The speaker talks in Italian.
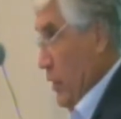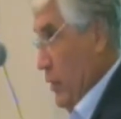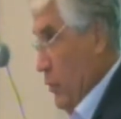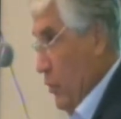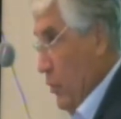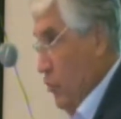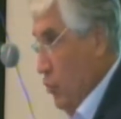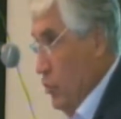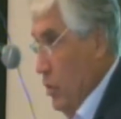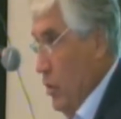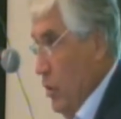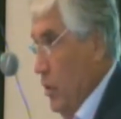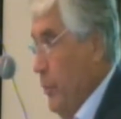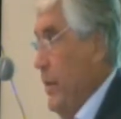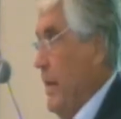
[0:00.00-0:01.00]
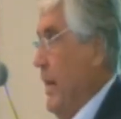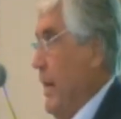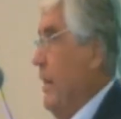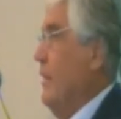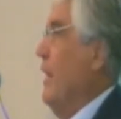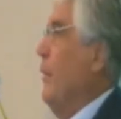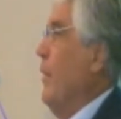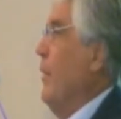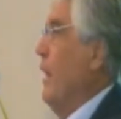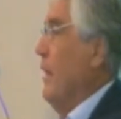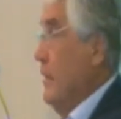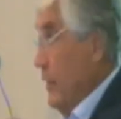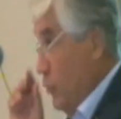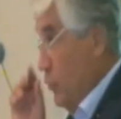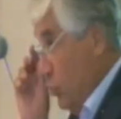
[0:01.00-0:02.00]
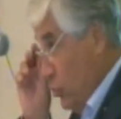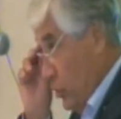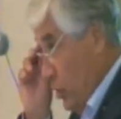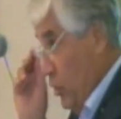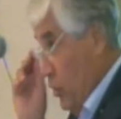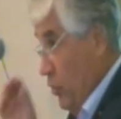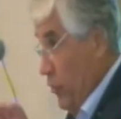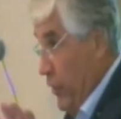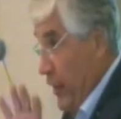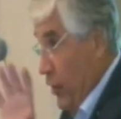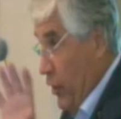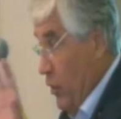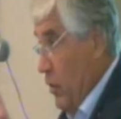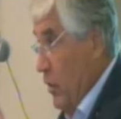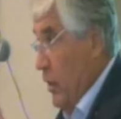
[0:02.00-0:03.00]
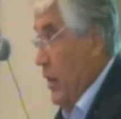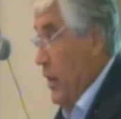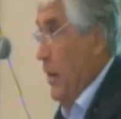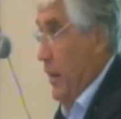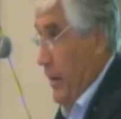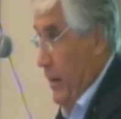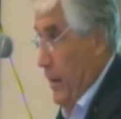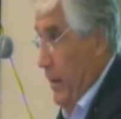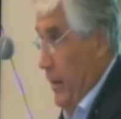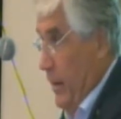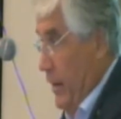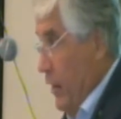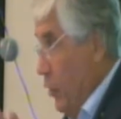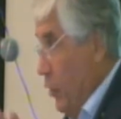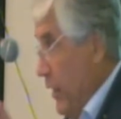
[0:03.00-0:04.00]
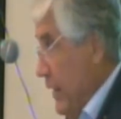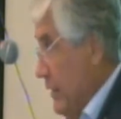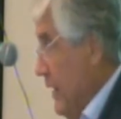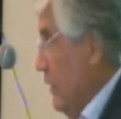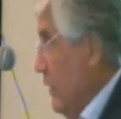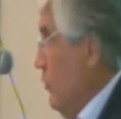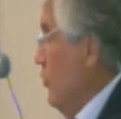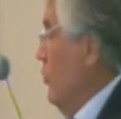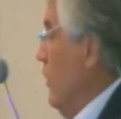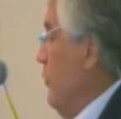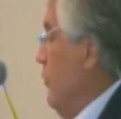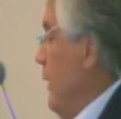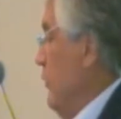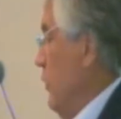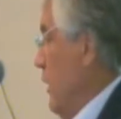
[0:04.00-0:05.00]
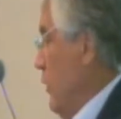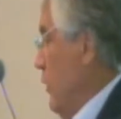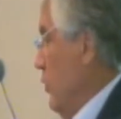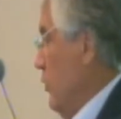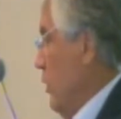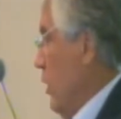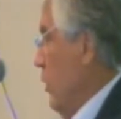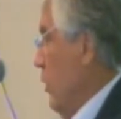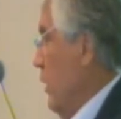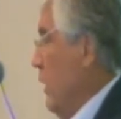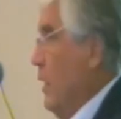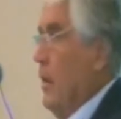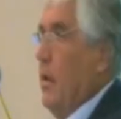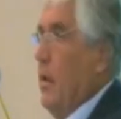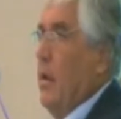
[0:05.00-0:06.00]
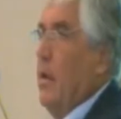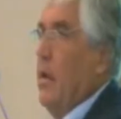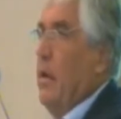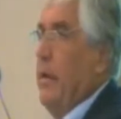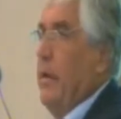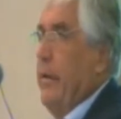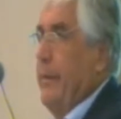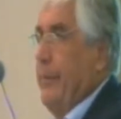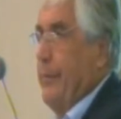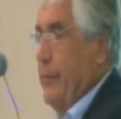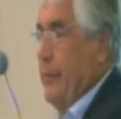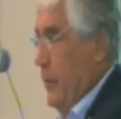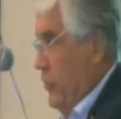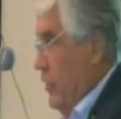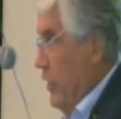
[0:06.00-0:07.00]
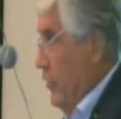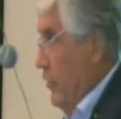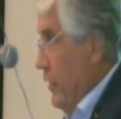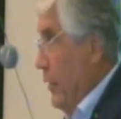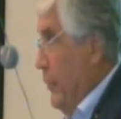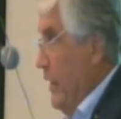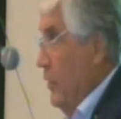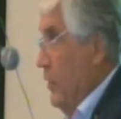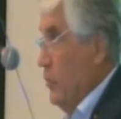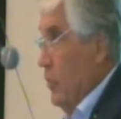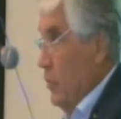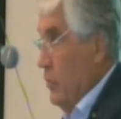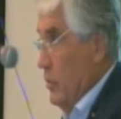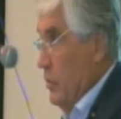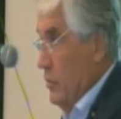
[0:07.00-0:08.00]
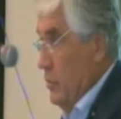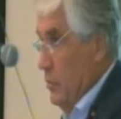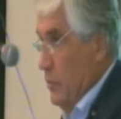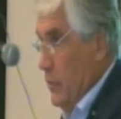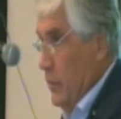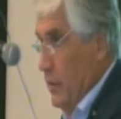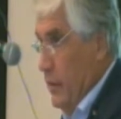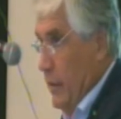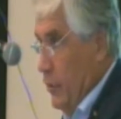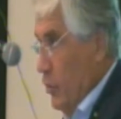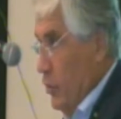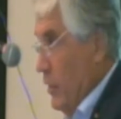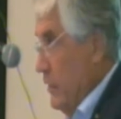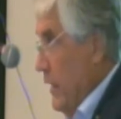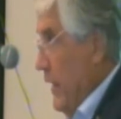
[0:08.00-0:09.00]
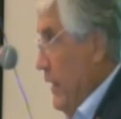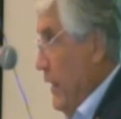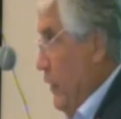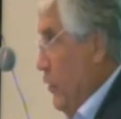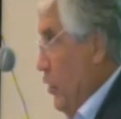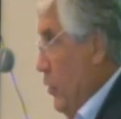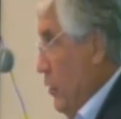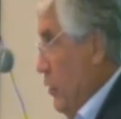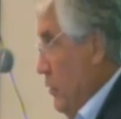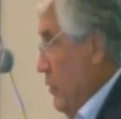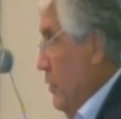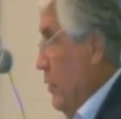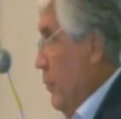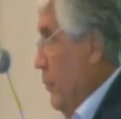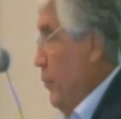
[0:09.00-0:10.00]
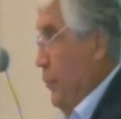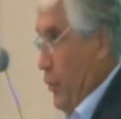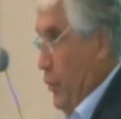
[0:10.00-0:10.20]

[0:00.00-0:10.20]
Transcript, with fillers: ho aggiunto io, perché il tema di tutto il convegno è, è orientato sull'aspetto dei controlli. Ehm, dicevo l'ingegner Pini, sono un direttore tecnico pro